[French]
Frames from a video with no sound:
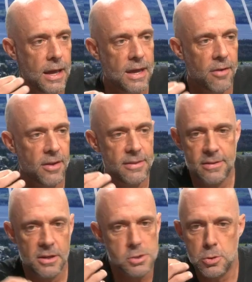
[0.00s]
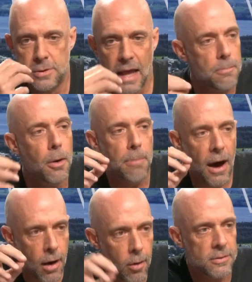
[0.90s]
il y avait, je suis tellement
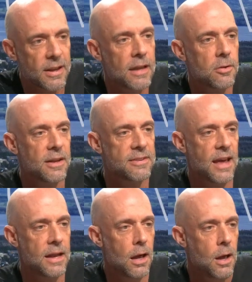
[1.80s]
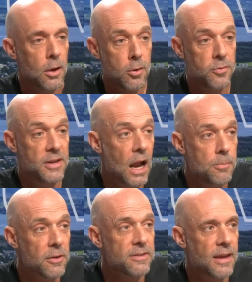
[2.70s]
pas bon. rentré dans les scènes que
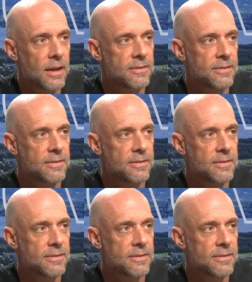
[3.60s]
finalement, c'est